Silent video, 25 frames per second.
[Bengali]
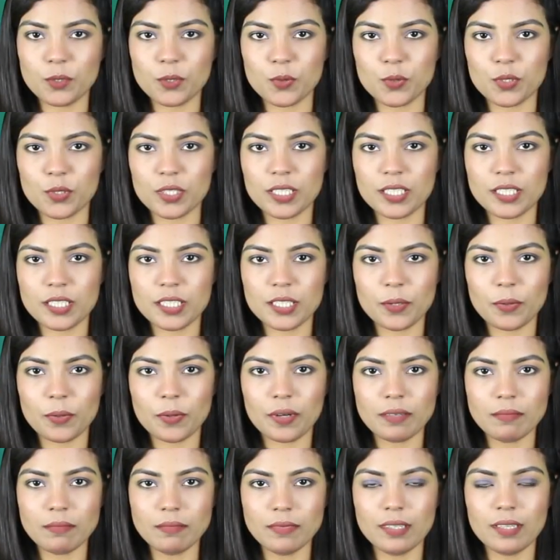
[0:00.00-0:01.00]
শুনছিলেন
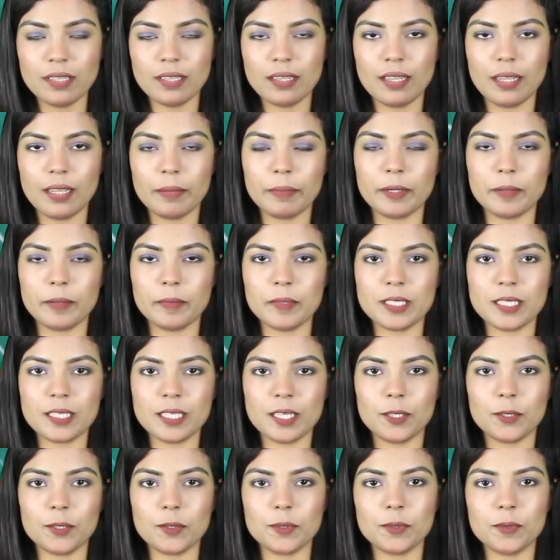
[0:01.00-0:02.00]
শিরোনাম এবার
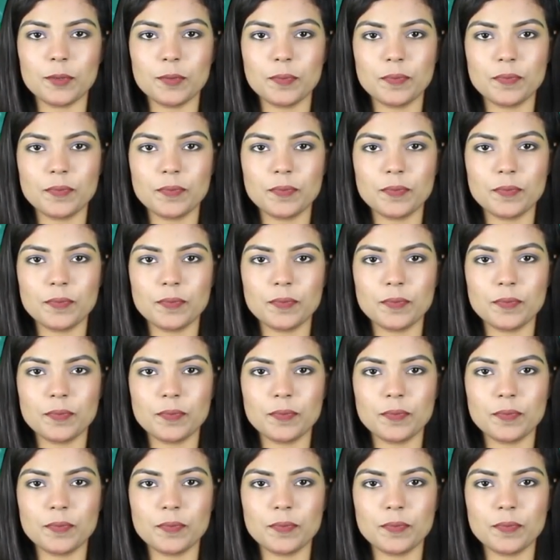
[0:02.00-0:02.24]
বিস্তারিত